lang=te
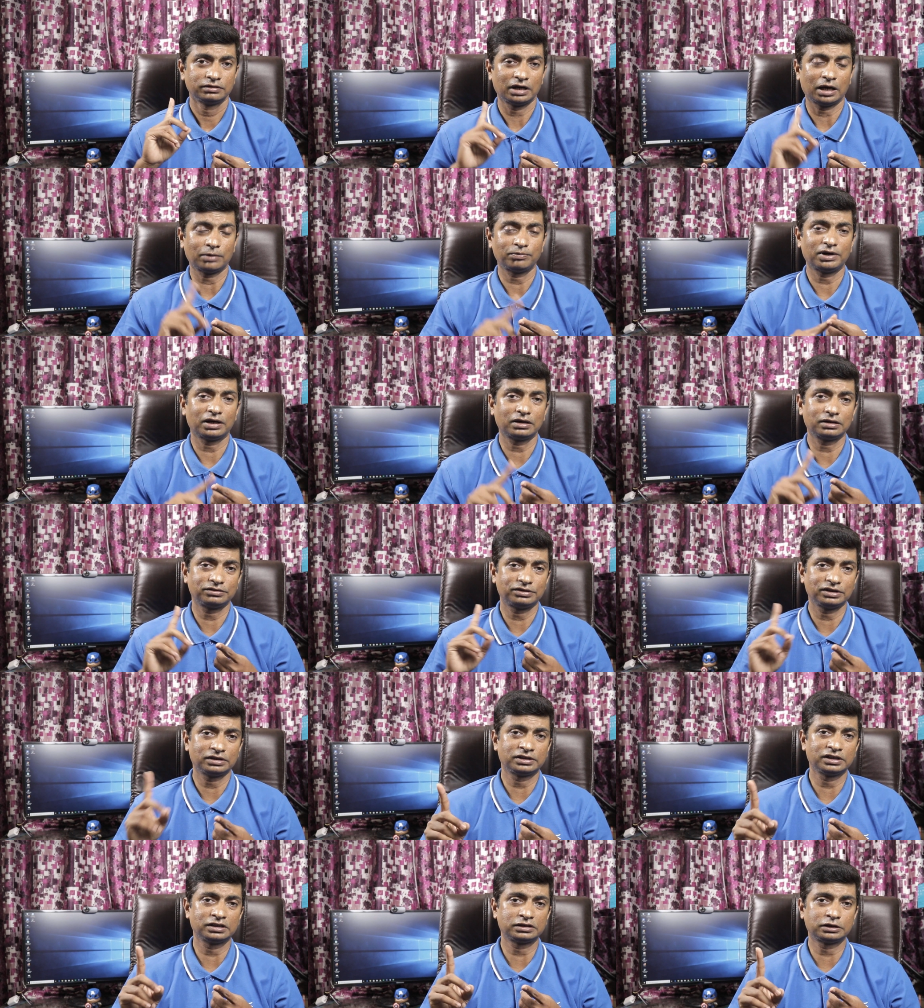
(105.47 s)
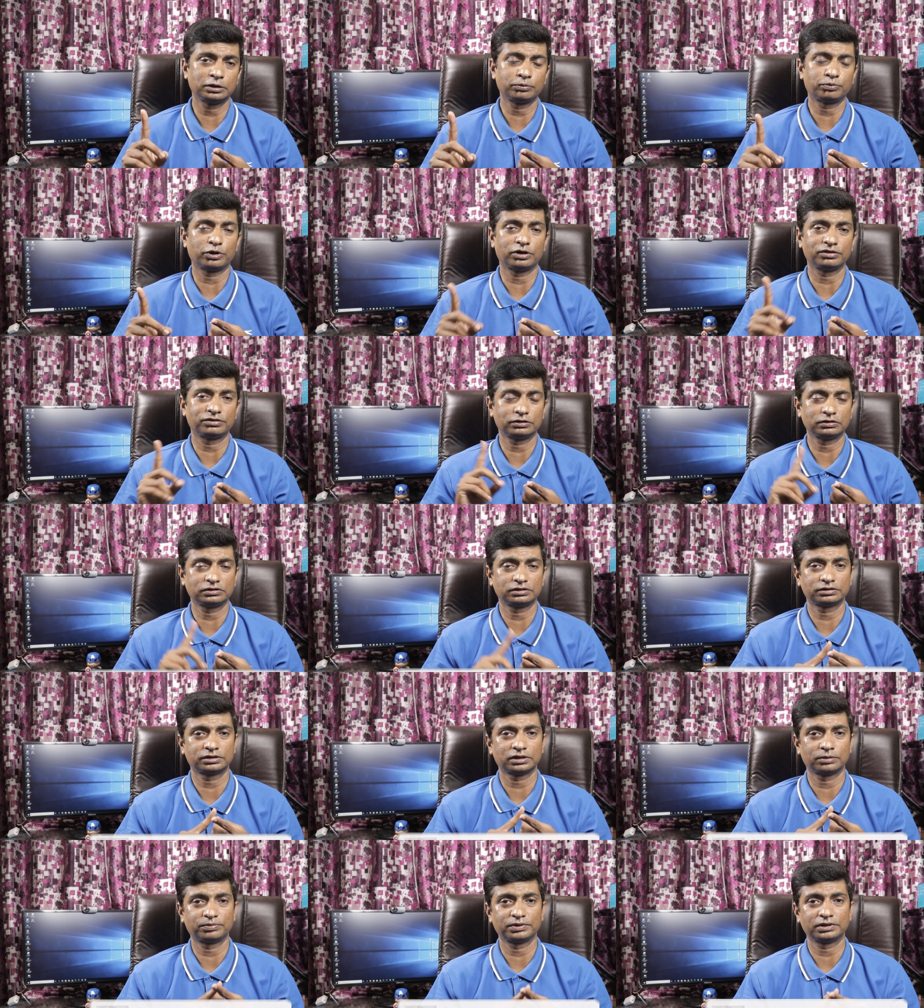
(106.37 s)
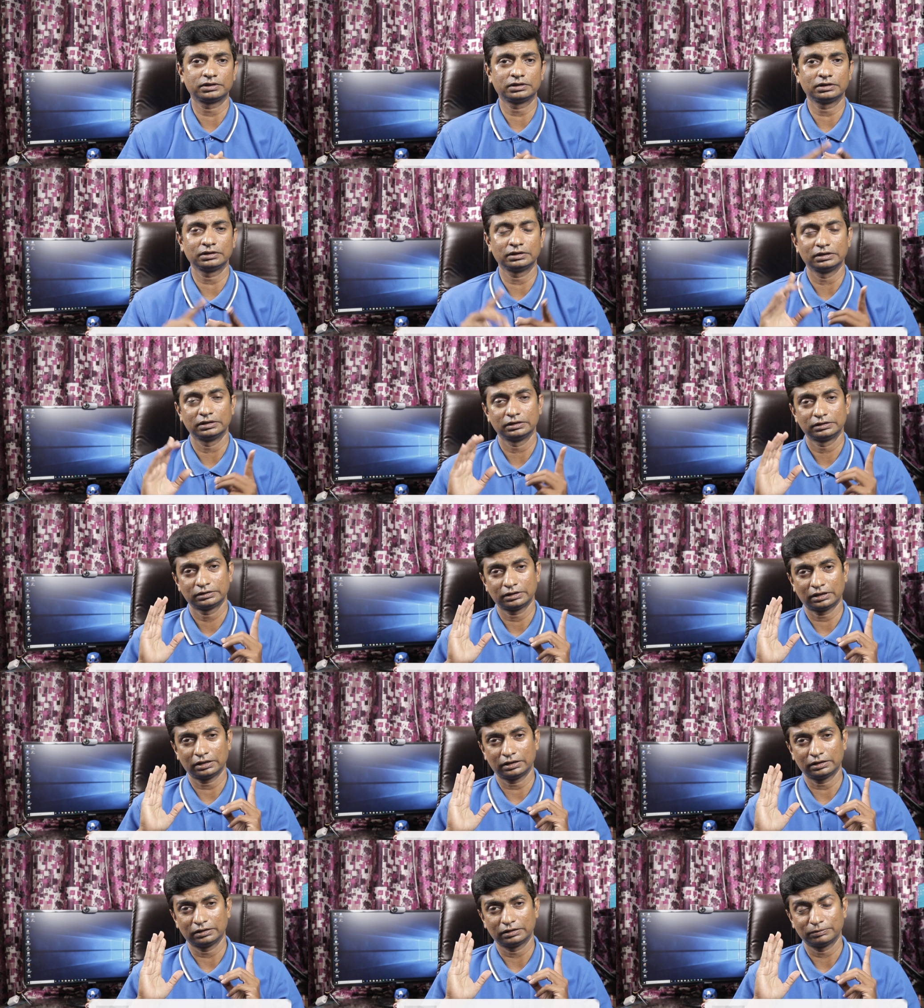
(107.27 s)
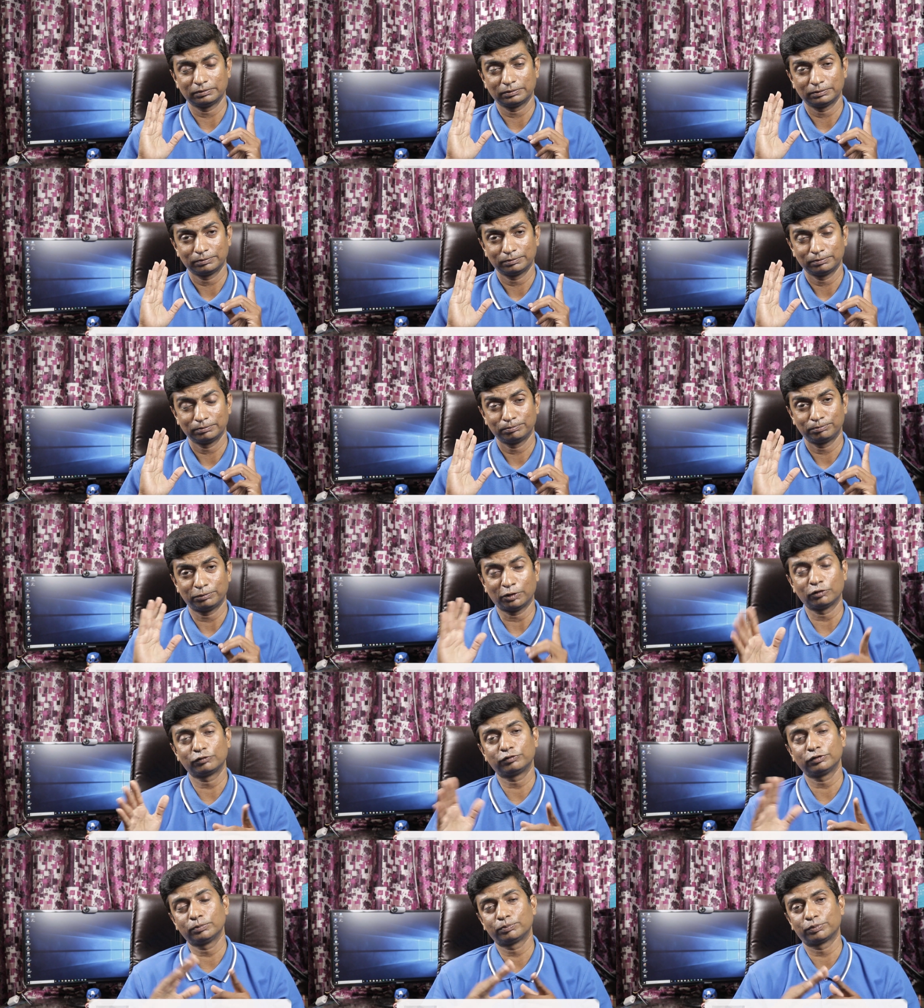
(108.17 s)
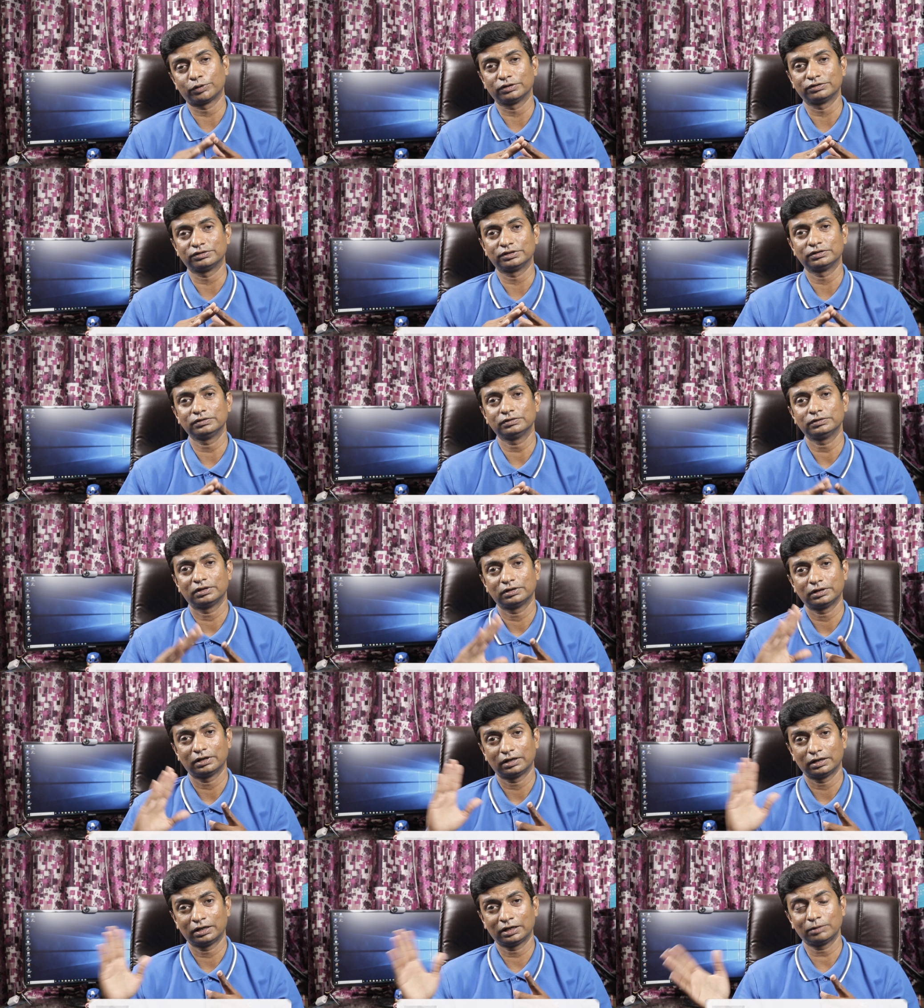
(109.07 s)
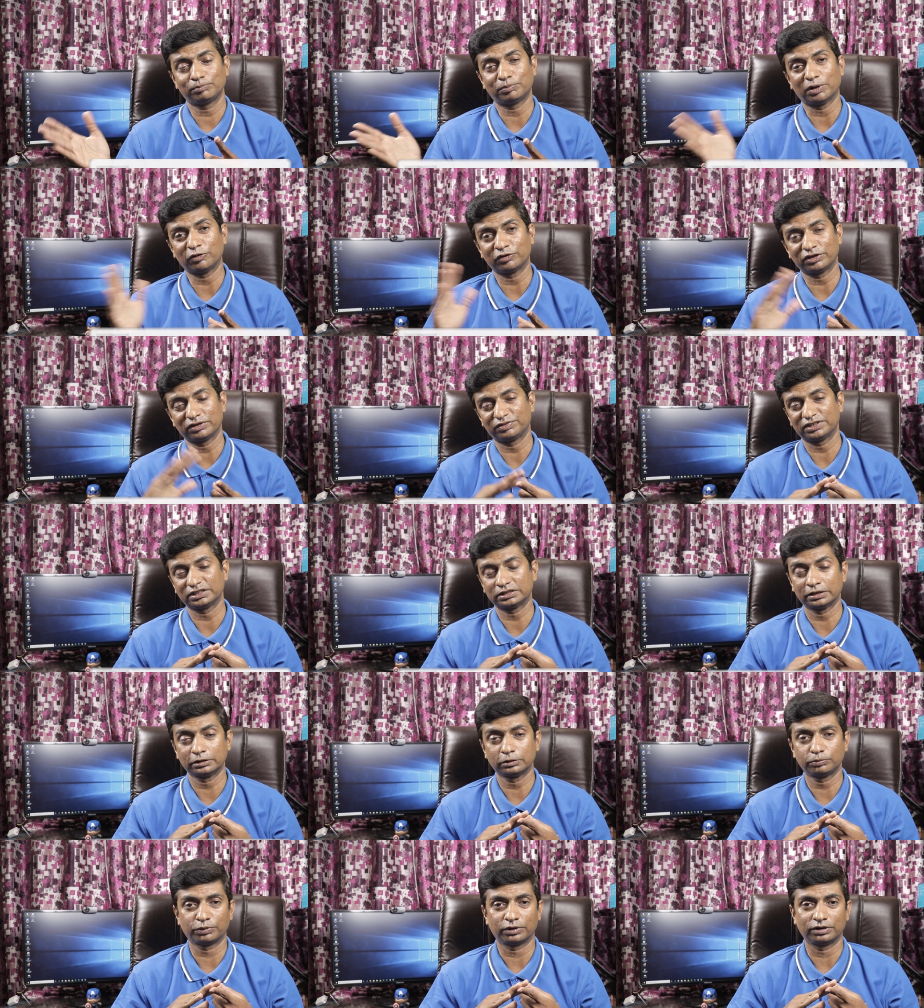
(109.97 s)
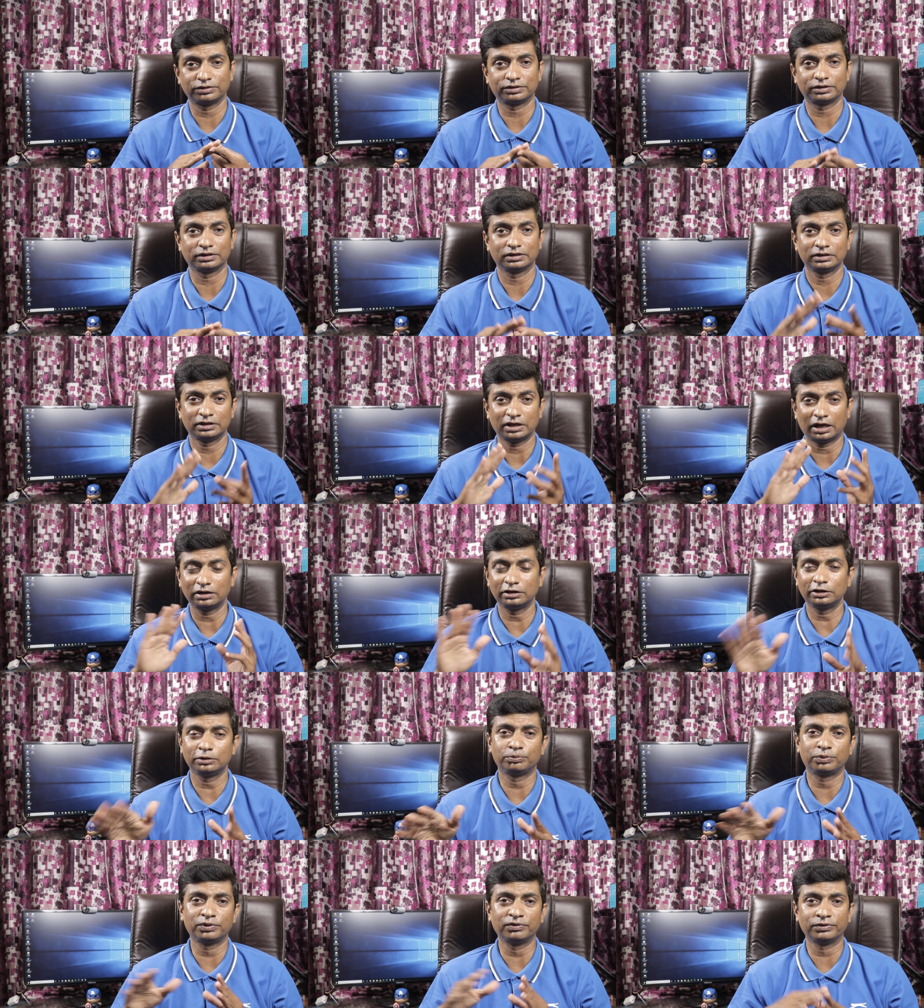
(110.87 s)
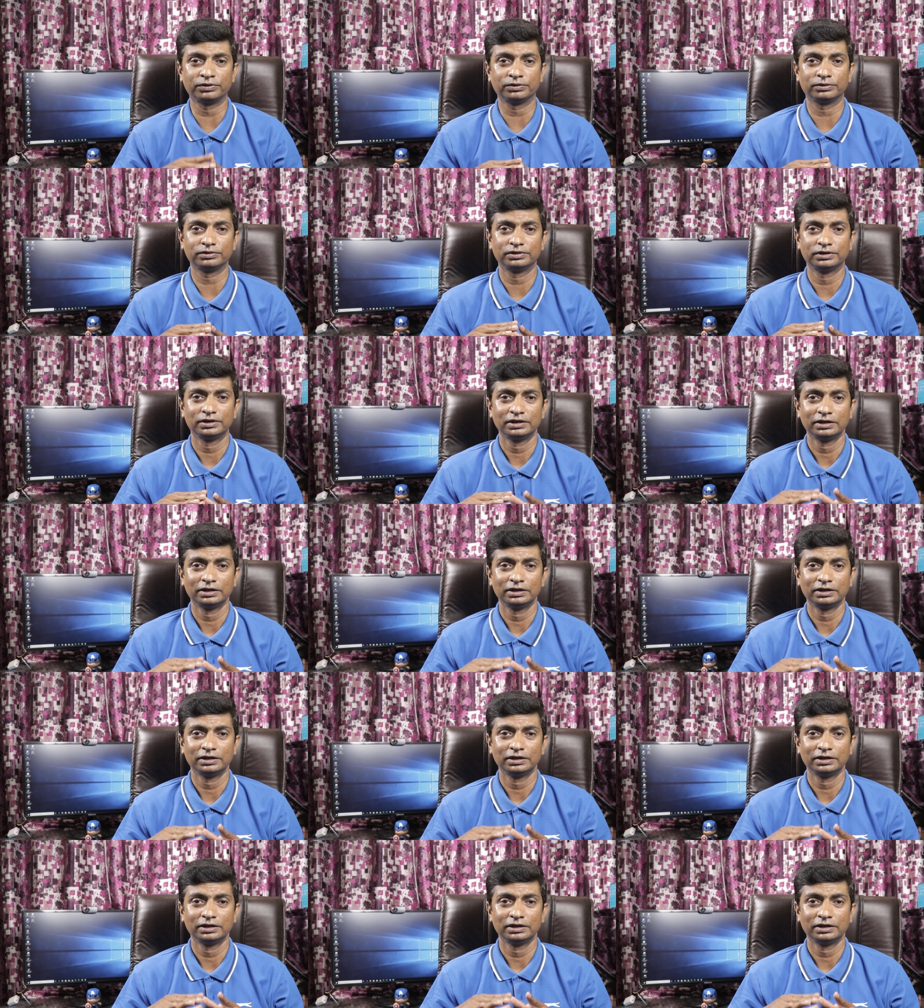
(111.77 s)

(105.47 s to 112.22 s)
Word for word: స్నాప్డ్రాగన్ సిక్స్ సిక్స్టీ ప్రాసెసర్ వచ్చేటప్పటికి చాలా పవర్ఫుల్ ప్రాసెసర్ అలాగే పవర్ ఎఫిషియెంట్ ప్రాసెసర్ ఇది ఆల్రెడీ ప్రూవ్డ్